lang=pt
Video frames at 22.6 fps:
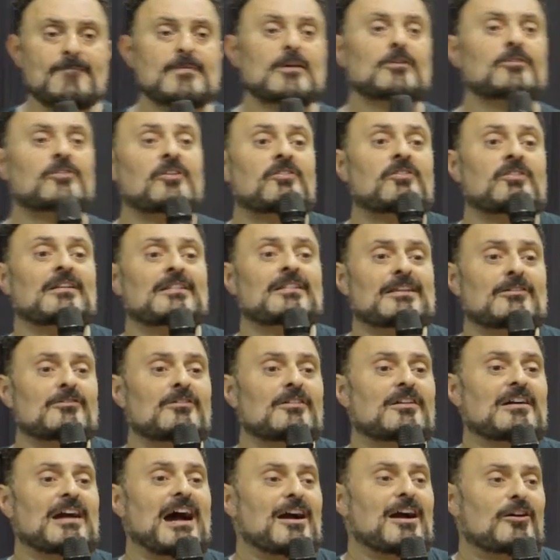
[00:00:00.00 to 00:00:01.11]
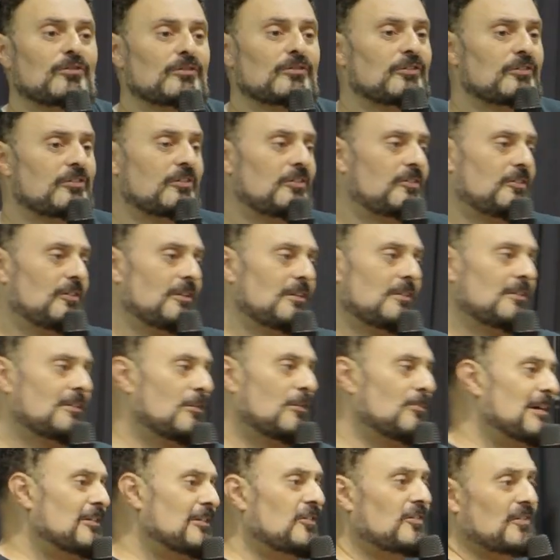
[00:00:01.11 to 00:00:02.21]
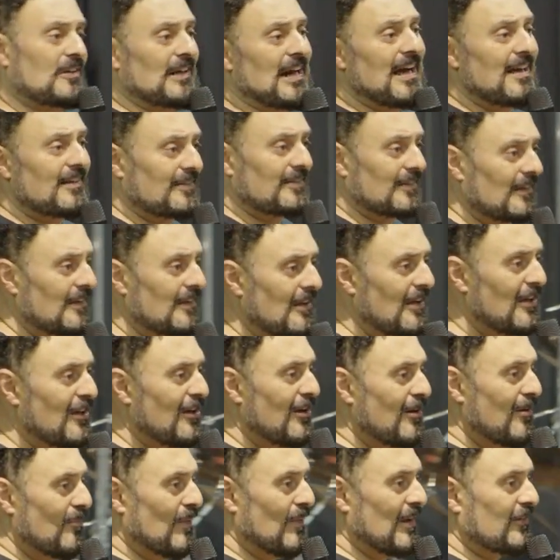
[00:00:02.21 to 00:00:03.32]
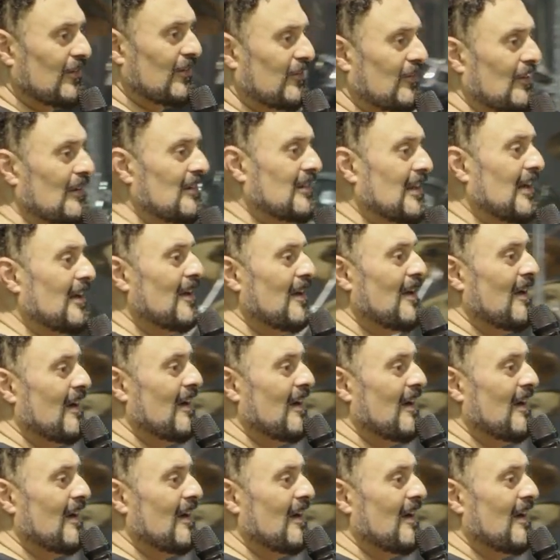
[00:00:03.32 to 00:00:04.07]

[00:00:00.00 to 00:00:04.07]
não se sinta um caco, não se sinta uma desgraça mas se sinta